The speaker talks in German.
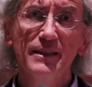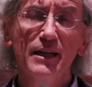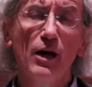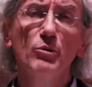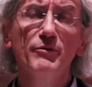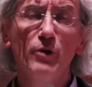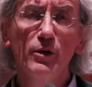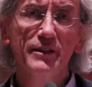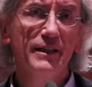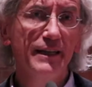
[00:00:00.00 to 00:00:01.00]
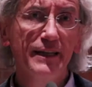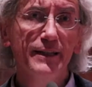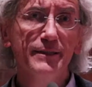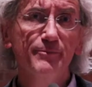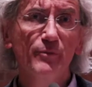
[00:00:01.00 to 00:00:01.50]
grauenvolle
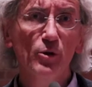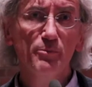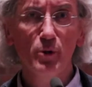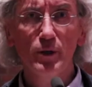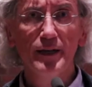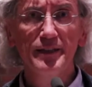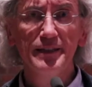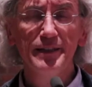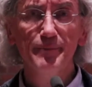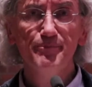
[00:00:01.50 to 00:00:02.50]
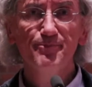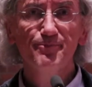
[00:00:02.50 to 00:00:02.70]
Kriege und Bürgerkriege.